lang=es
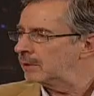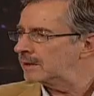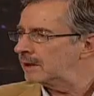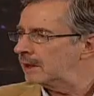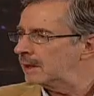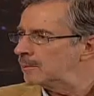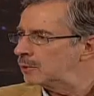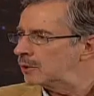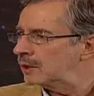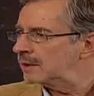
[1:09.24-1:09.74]
de la
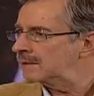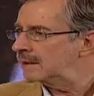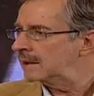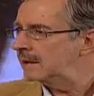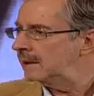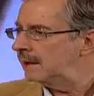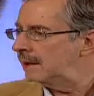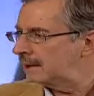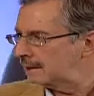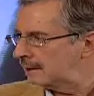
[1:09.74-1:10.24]
democracia
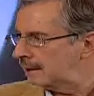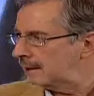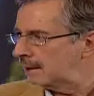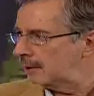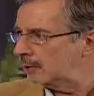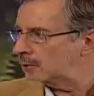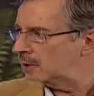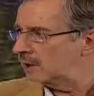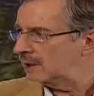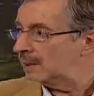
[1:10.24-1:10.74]
directa que
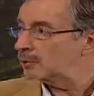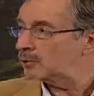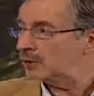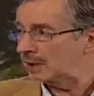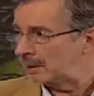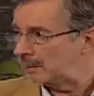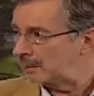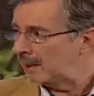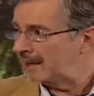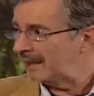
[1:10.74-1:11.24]
no teníamos a
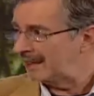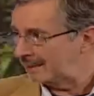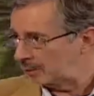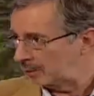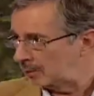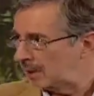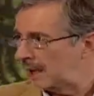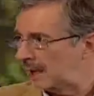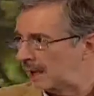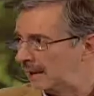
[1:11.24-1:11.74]
nivel
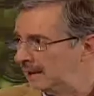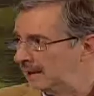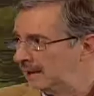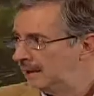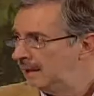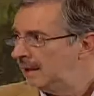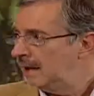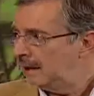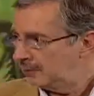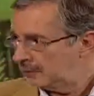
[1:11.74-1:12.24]
nacional,
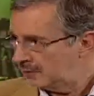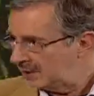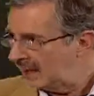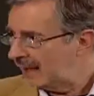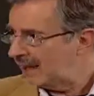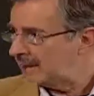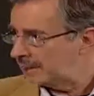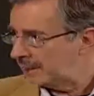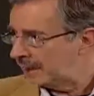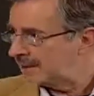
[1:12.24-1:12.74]
sí a
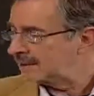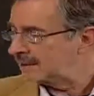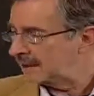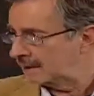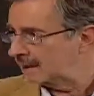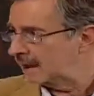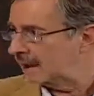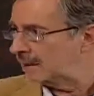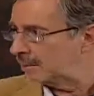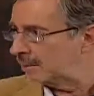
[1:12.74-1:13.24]
nivel
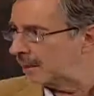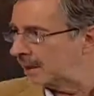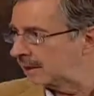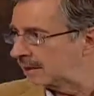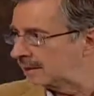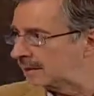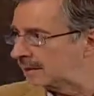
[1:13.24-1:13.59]
estatal en varias